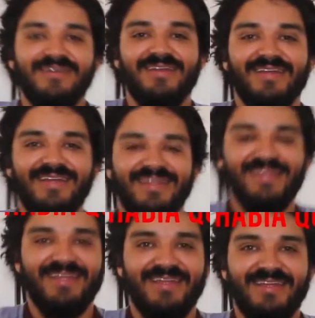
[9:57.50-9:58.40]
Y él se va
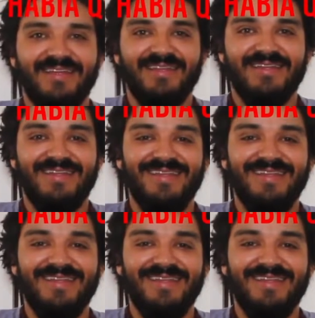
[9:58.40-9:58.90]
en moto.